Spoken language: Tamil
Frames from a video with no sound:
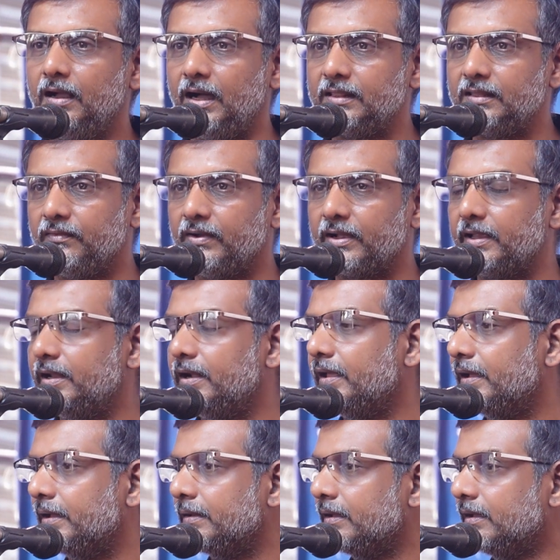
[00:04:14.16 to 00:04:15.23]
அந்த
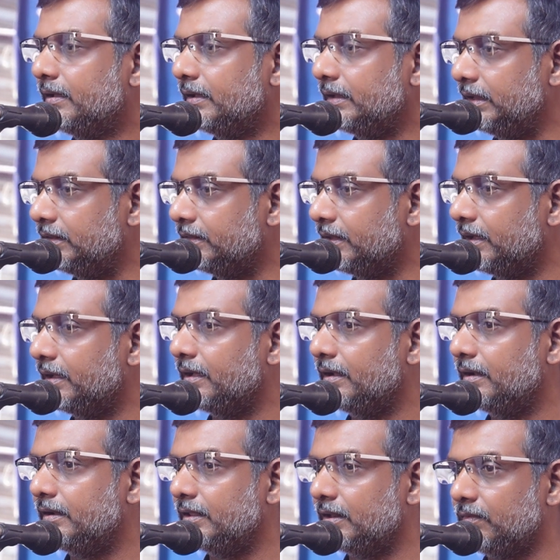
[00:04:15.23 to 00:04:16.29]
வகையிலே இந்த
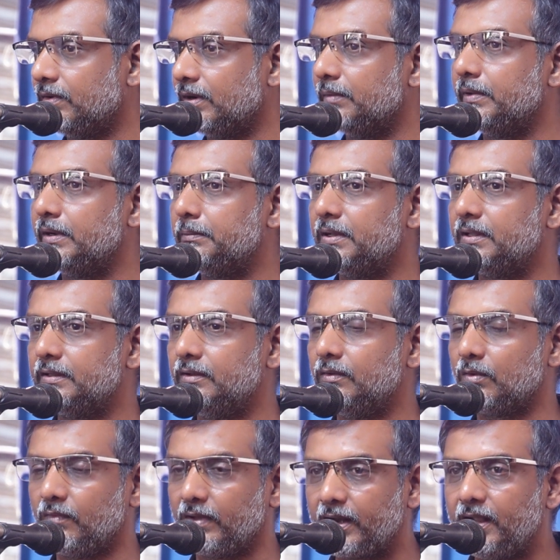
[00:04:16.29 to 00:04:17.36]
நிறுவனம் என்பது
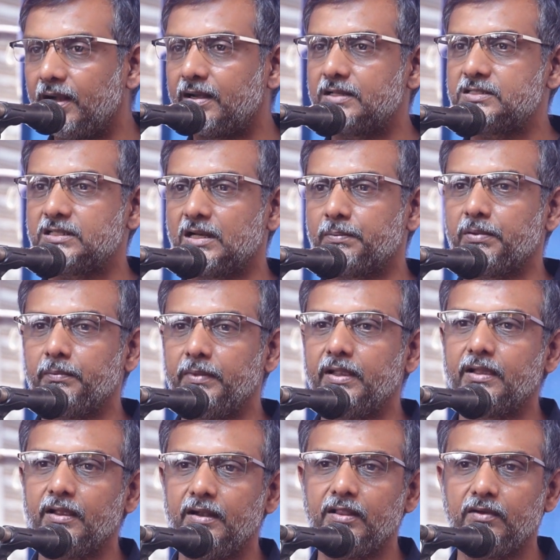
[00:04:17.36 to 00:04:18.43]
ஒரு வரலாற்று
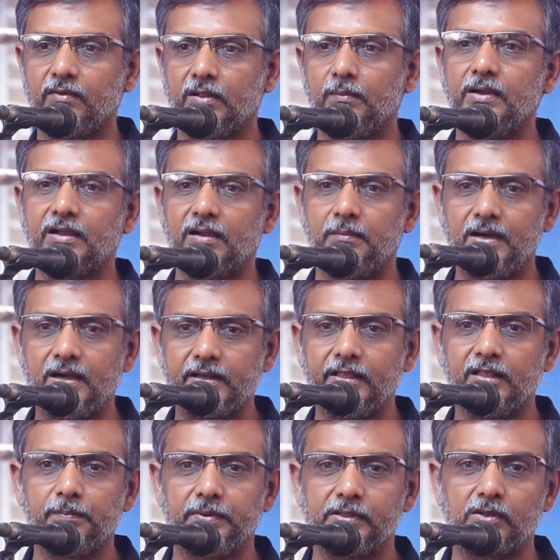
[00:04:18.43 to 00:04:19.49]
சிறப்புமிக்க நிறுவனமாக
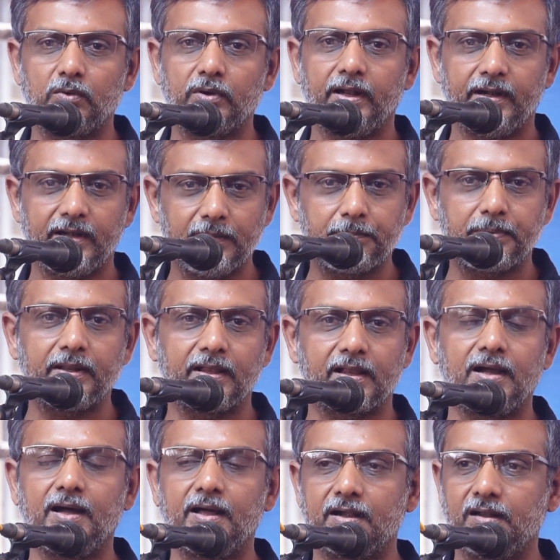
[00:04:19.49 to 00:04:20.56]
மாறியிருப்பதனுடைய அடிப்படை
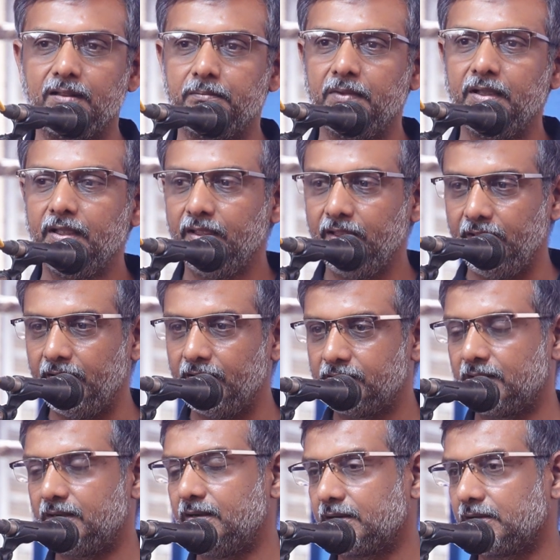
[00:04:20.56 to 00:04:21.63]
காரணம் இங்கே
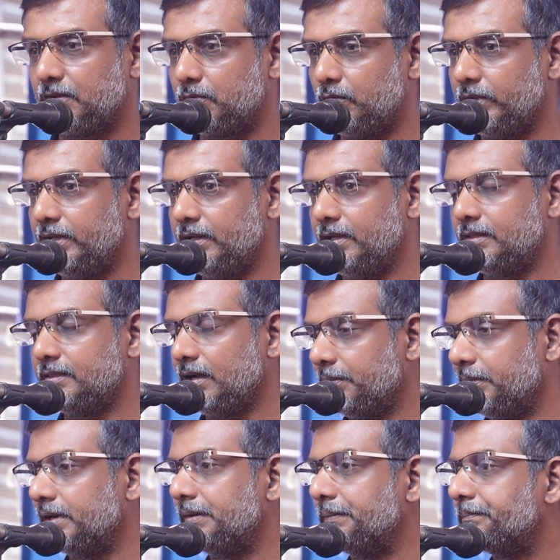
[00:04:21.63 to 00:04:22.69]
திரண்டிருக்கக்கூடிய
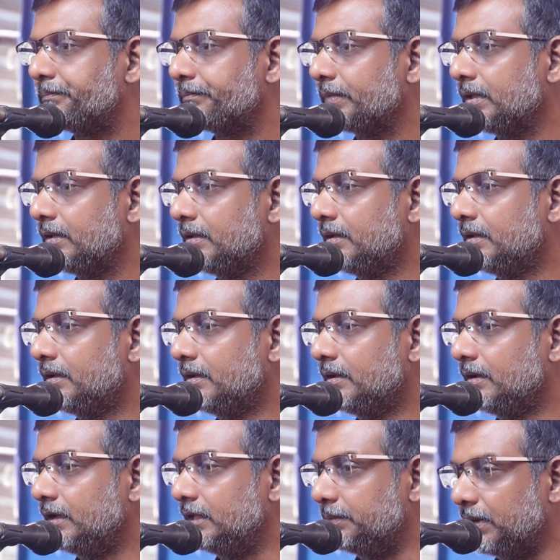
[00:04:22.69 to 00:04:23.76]
தலைமைகள்
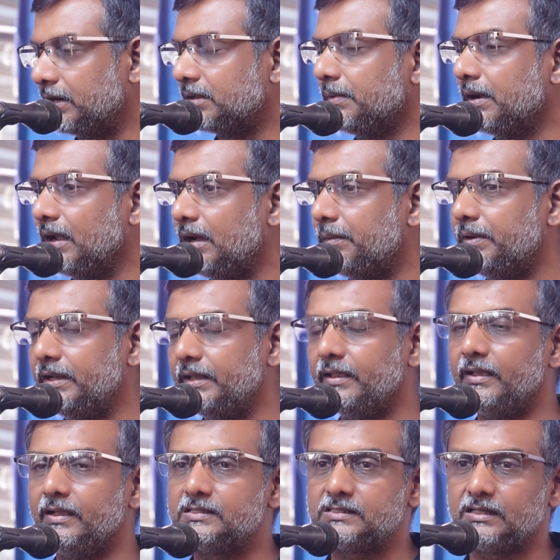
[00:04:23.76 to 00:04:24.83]
இது மட்டுமல்லாமல்
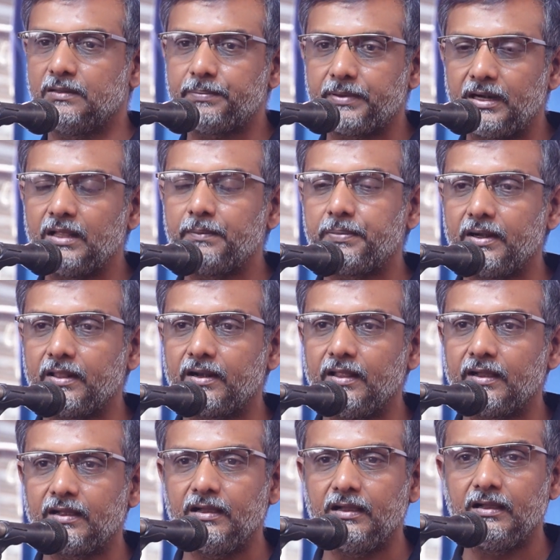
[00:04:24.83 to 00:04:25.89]
இங்கே சிறப்பு
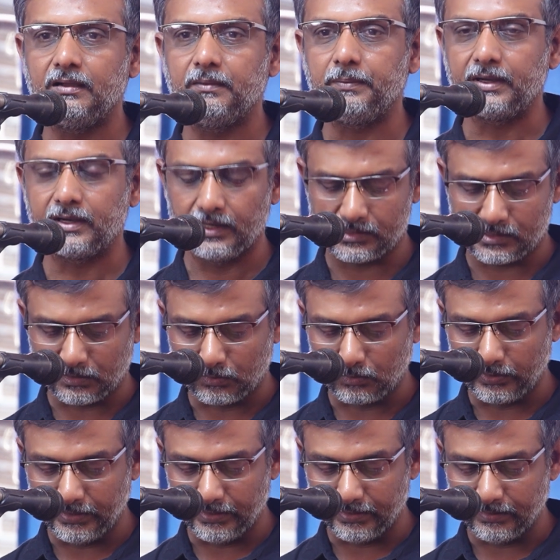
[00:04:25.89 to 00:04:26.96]
அழைப்பாளர்களாக
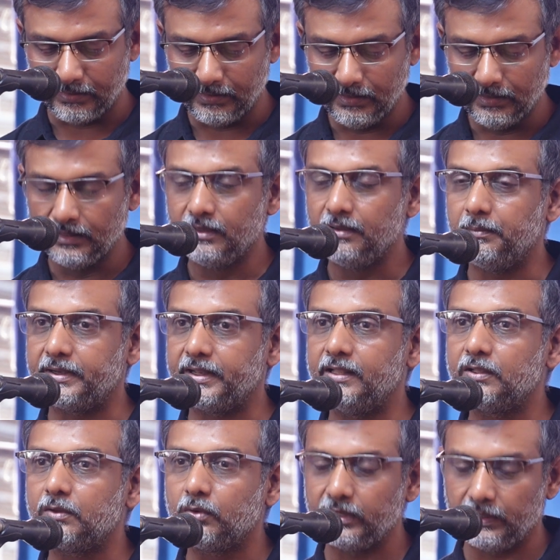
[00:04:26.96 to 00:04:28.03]
பங்கெடுத்திருக்கக்கூடிய
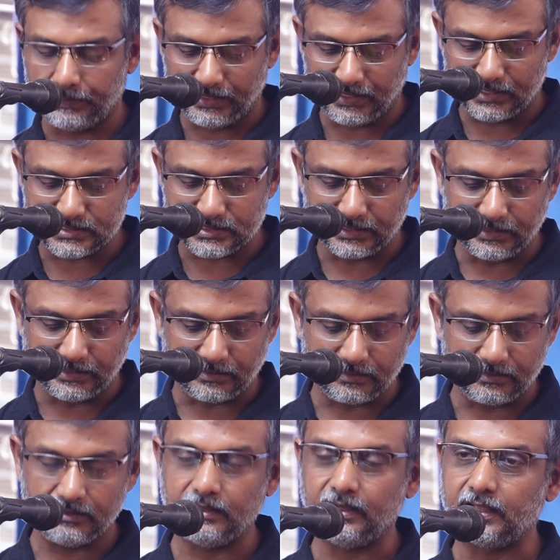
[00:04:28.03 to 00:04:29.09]
மரியாதைக்குரிய பேராசிரியர்
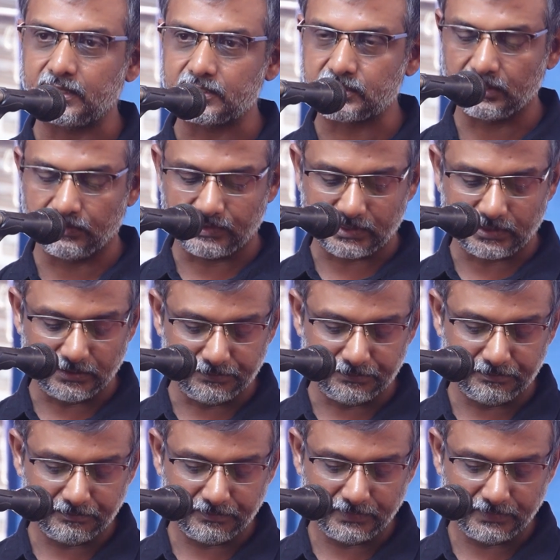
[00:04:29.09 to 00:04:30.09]
அரசு அவர்களும்